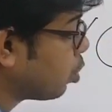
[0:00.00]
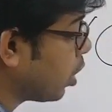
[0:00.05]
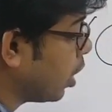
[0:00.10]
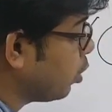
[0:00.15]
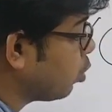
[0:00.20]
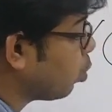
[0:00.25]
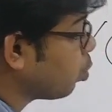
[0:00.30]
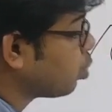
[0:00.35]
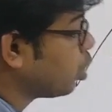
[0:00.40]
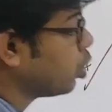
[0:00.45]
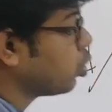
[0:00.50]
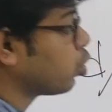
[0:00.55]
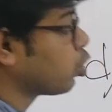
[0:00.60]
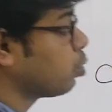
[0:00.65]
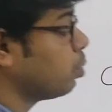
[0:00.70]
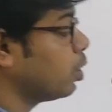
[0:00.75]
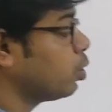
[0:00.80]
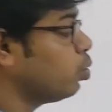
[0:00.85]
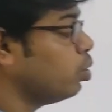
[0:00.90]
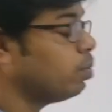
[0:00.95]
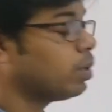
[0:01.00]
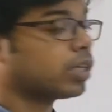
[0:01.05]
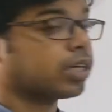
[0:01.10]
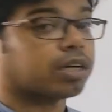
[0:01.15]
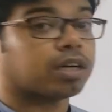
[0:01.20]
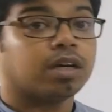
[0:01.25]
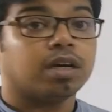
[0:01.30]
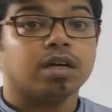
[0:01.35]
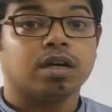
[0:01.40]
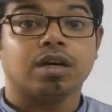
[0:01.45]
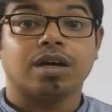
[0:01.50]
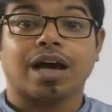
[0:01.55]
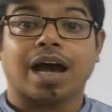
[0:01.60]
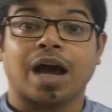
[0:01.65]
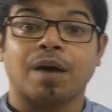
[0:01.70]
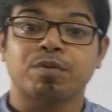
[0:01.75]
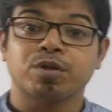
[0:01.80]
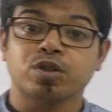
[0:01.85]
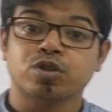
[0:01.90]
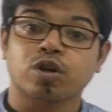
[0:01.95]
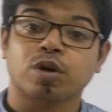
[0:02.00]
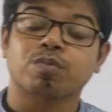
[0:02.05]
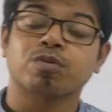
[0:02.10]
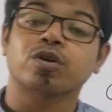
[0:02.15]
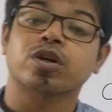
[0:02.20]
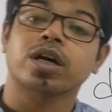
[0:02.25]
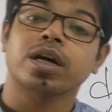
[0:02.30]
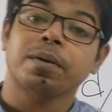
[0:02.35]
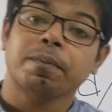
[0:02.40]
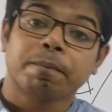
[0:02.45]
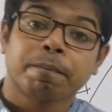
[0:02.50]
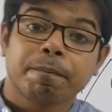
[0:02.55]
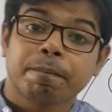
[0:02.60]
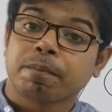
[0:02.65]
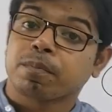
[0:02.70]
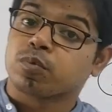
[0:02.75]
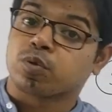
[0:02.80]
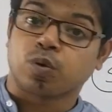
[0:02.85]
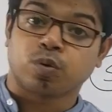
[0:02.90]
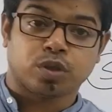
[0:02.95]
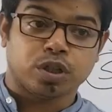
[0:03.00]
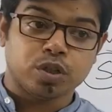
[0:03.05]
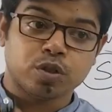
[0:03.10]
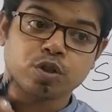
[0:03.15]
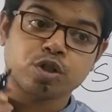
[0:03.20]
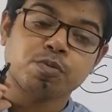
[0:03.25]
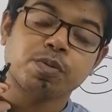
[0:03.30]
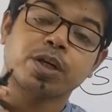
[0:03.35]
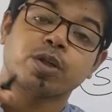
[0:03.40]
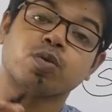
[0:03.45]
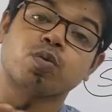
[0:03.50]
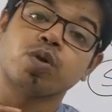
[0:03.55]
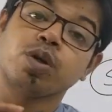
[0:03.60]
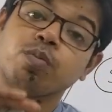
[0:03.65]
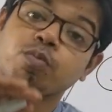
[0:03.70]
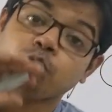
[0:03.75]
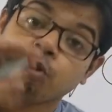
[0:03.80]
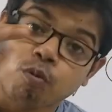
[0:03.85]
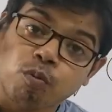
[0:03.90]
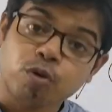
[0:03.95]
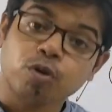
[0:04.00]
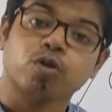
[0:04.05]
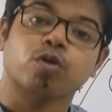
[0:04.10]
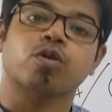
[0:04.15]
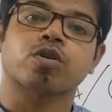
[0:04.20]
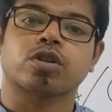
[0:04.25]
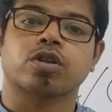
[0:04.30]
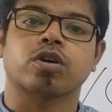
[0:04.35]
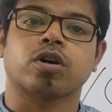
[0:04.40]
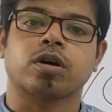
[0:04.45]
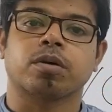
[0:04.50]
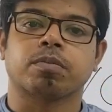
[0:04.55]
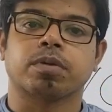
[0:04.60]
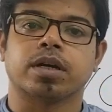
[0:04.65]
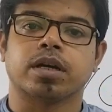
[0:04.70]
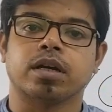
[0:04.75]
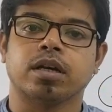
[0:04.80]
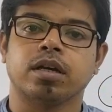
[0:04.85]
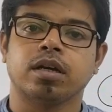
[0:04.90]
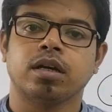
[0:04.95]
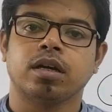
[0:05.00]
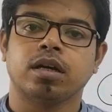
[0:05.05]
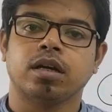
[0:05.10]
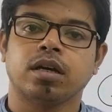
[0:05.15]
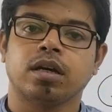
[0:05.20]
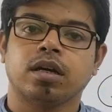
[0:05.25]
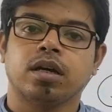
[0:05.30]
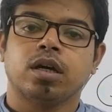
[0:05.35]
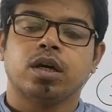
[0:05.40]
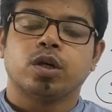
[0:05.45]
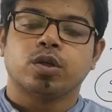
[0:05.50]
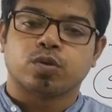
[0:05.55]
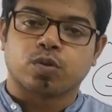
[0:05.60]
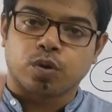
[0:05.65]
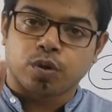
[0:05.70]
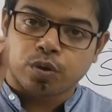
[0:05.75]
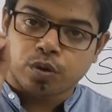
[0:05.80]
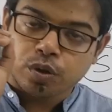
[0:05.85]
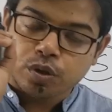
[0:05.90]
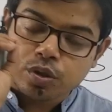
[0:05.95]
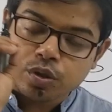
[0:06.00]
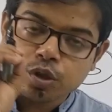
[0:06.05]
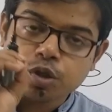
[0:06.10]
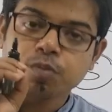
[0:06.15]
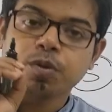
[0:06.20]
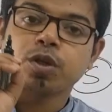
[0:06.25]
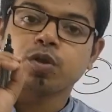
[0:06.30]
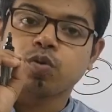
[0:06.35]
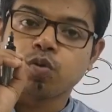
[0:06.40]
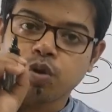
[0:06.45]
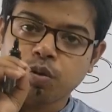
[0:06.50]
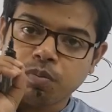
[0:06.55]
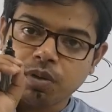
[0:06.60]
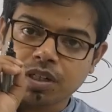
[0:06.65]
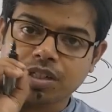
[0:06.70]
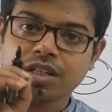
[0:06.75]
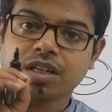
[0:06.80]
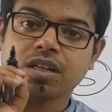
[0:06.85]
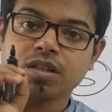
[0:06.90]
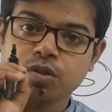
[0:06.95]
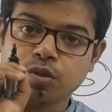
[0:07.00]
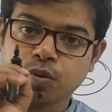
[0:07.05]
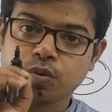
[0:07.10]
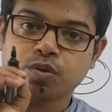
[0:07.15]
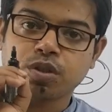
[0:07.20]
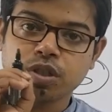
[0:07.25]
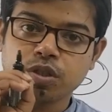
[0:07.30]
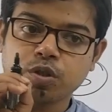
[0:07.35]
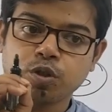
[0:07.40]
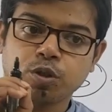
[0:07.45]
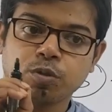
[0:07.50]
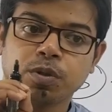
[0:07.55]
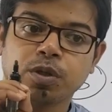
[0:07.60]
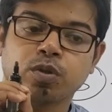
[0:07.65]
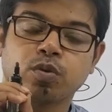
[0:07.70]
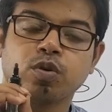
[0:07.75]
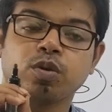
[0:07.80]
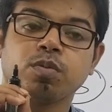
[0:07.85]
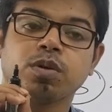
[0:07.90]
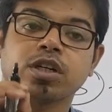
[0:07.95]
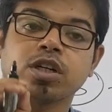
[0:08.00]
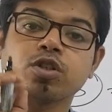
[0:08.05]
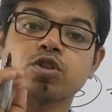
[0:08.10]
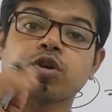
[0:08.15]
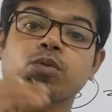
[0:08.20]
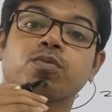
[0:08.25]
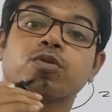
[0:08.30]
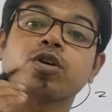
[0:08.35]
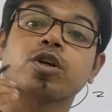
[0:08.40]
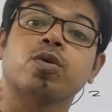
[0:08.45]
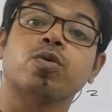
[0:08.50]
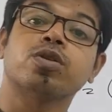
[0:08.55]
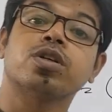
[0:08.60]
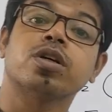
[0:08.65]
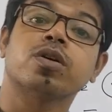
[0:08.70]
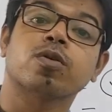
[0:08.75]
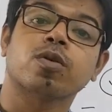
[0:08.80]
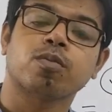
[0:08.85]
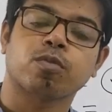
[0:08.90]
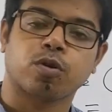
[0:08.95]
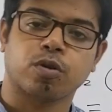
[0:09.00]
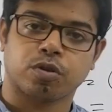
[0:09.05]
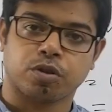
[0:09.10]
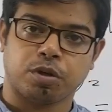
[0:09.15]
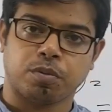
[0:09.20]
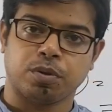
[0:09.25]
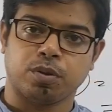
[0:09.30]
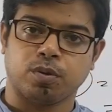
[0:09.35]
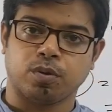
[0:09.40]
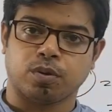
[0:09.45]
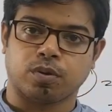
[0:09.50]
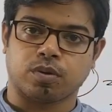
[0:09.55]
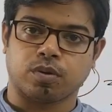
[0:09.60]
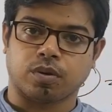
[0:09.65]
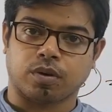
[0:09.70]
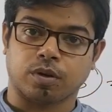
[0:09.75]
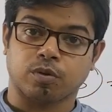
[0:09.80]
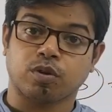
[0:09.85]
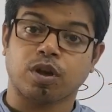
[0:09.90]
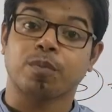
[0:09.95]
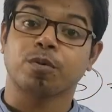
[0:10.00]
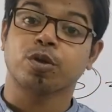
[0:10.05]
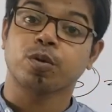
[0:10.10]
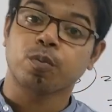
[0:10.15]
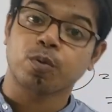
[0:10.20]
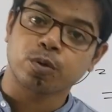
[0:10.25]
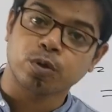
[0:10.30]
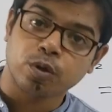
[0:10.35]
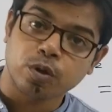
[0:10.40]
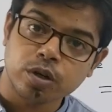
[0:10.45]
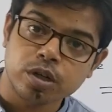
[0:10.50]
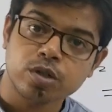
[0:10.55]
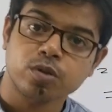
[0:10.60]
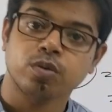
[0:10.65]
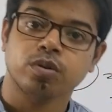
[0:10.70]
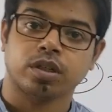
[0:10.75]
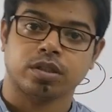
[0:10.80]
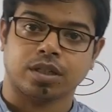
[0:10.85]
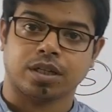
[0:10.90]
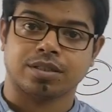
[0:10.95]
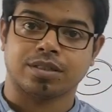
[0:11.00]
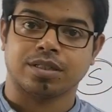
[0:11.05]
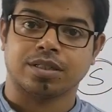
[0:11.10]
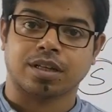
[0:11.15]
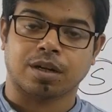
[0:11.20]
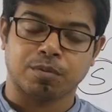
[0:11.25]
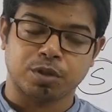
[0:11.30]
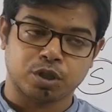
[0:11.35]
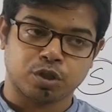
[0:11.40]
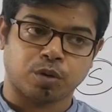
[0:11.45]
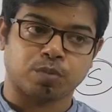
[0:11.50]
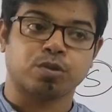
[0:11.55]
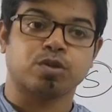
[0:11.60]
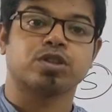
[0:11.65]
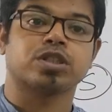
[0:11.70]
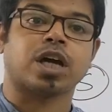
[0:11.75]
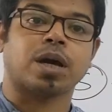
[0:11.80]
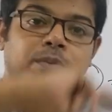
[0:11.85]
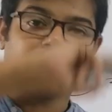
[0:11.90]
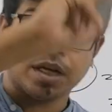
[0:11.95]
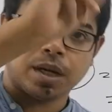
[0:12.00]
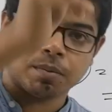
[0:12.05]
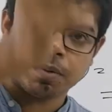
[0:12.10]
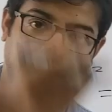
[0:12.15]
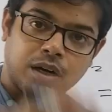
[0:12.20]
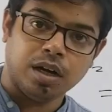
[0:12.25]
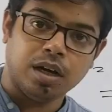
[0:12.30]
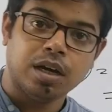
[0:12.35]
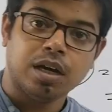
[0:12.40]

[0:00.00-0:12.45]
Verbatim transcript: যায় চৌত্রিশ দশমিক দুই মিটার আমি তো শব্দকে চৌত্রিশ দশমিক দুই ভ্রমণ করতে হবে চৌত্রিশ দশমিক দুই মিটার চৌত্রিশ দশমিক দুই মিটার শব্দকে অতিক্রম করতে হবে দূরত্ব কিন্তু আমি তো প্রতিদিনই শুনতে চাচ্ছি তার মানে শব্দ যাবে আবার